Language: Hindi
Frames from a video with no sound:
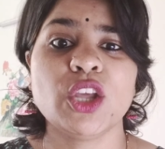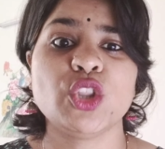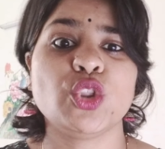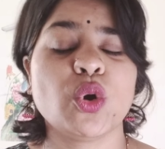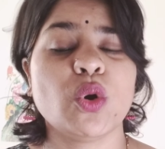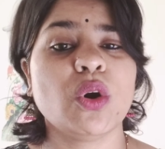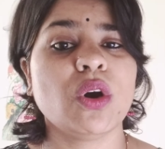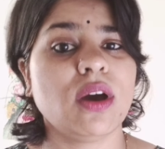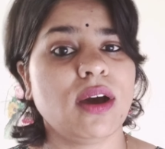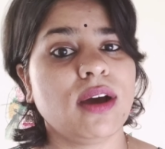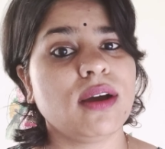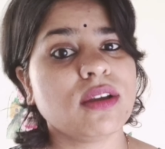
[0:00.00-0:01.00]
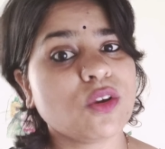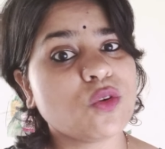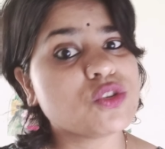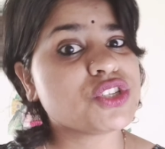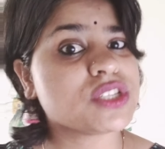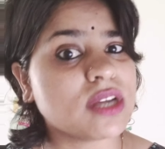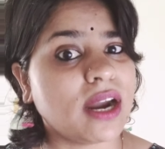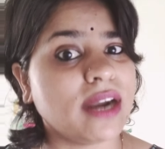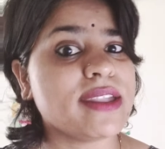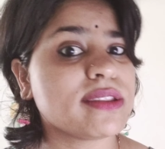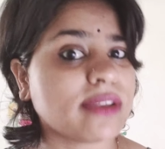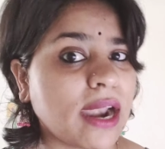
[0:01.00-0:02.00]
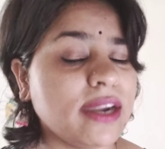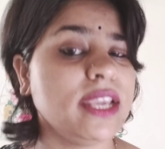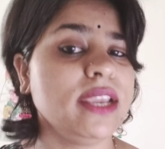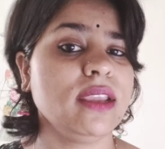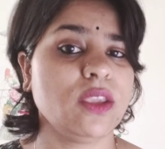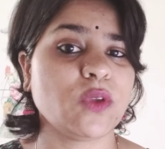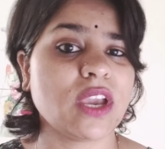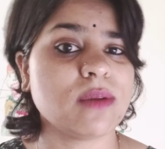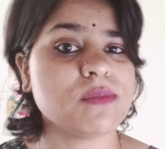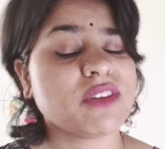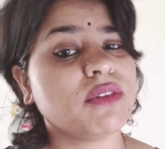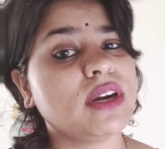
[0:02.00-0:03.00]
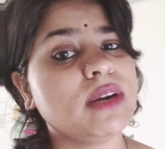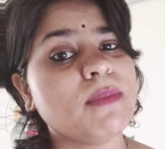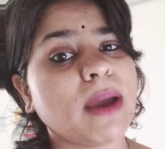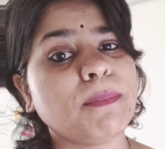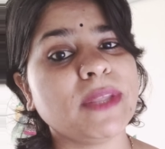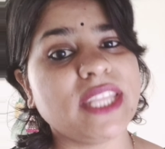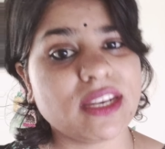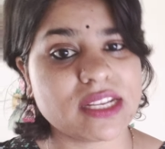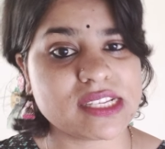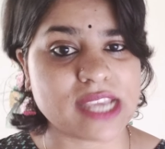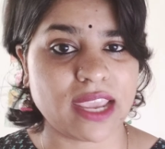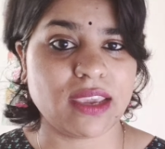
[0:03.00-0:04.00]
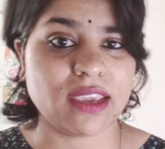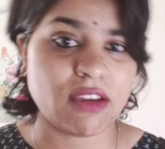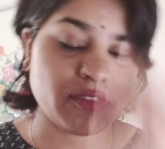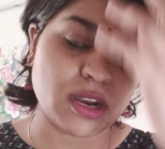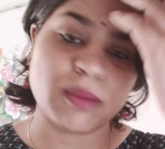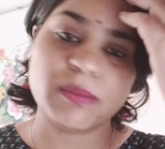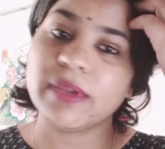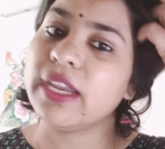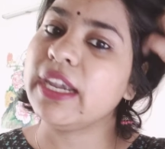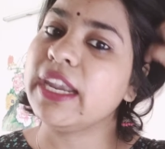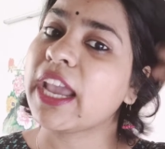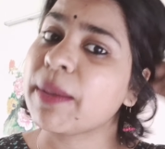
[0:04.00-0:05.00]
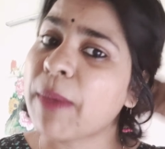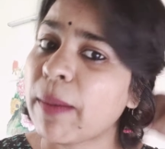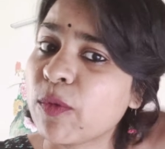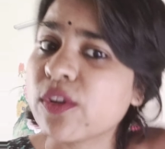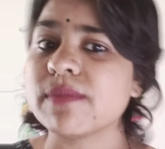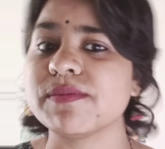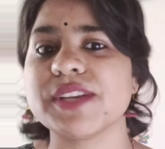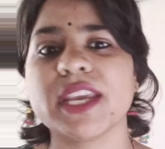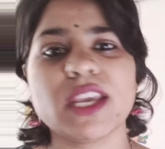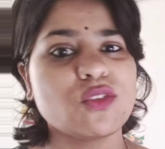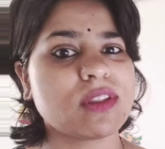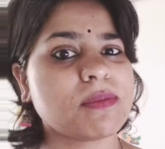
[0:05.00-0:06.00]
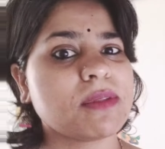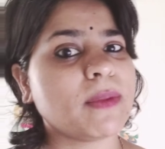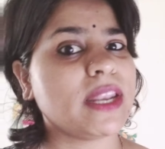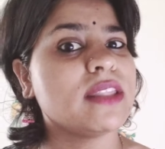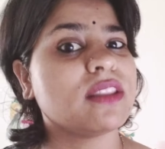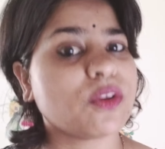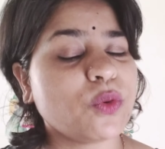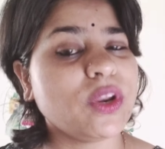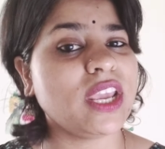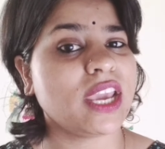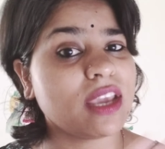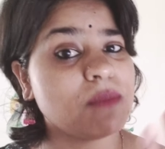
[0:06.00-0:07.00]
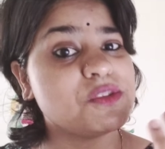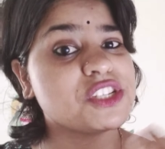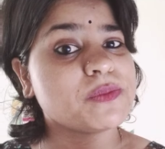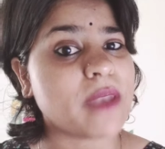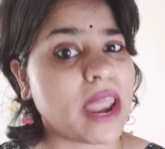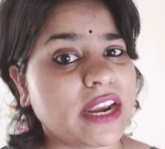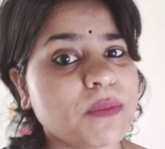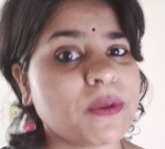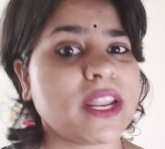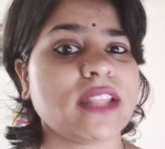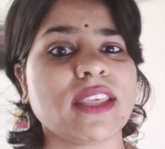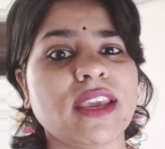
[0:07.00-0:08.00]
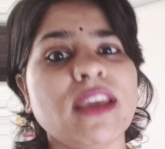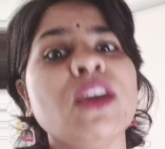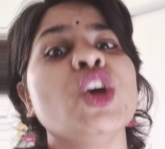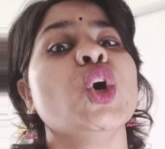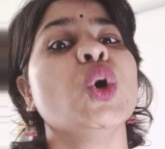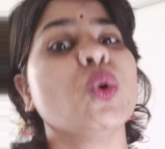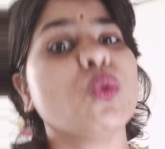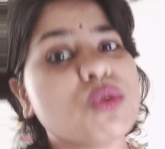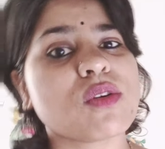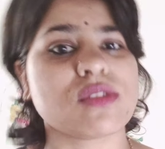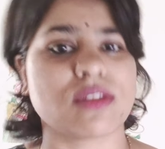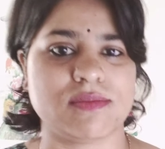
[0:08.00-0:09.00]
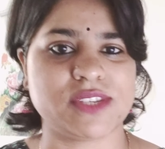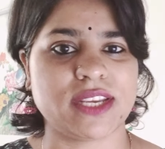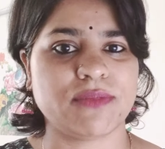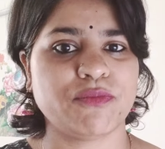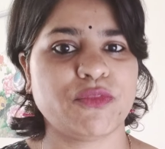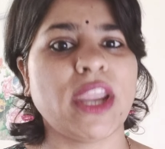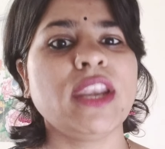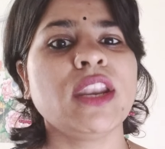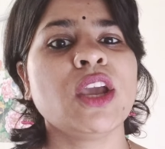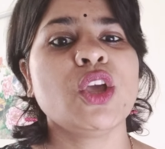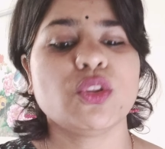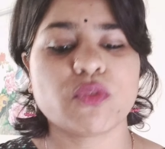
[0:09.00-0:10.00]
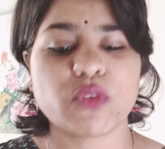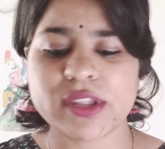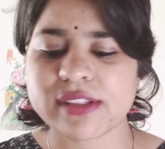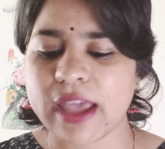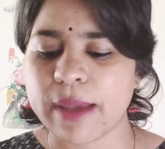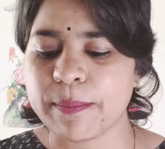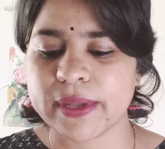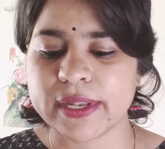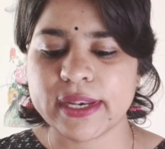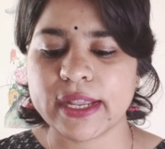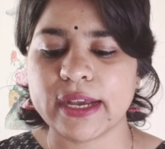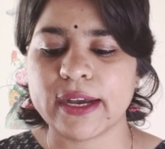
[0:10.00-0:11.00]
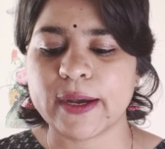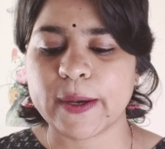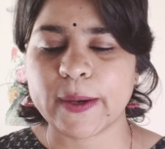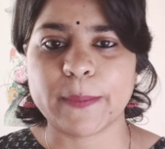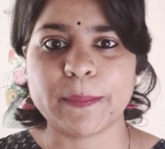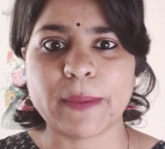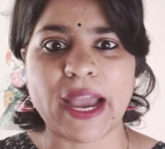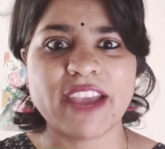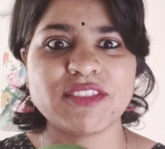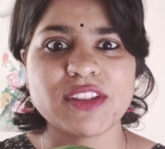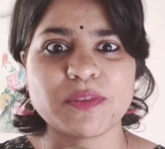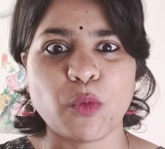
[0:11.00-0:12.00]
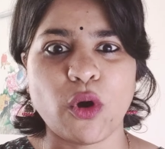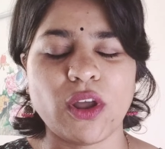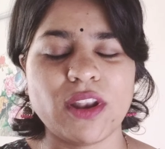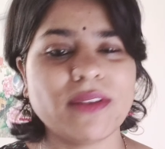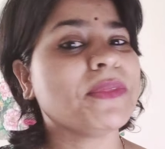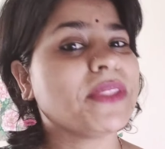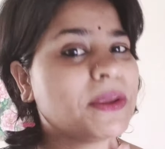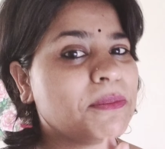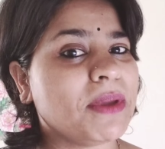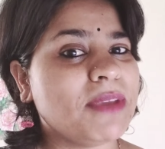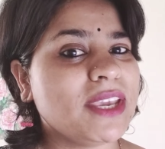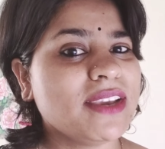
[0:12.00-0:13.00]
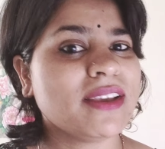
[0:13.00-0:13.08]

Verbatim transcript: तो आ, कुछ अंडरस्टैंडिंग क्योंकि हम जब वर्ल्ड मैप पे देखने जाएंगे या फिर हम इंडिया के मैप को समझेंगे तो सबसे पहले ज़रूरी है हम जिस प्लानट पर रहते हैं उसको समझें राइट तो फॉर एग्जाम्पल आई हैव दिस बॉल मे बी